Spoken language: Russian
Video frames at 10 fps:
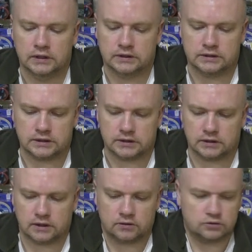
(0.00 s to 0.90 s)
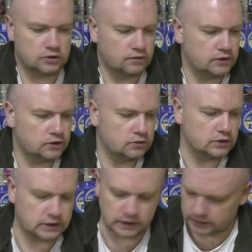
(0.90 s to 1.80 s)
Здесь я, наверное, уже выйду
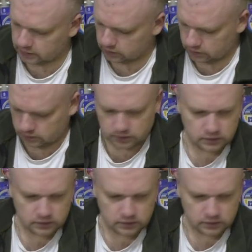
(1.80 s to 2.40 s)
из кадра, но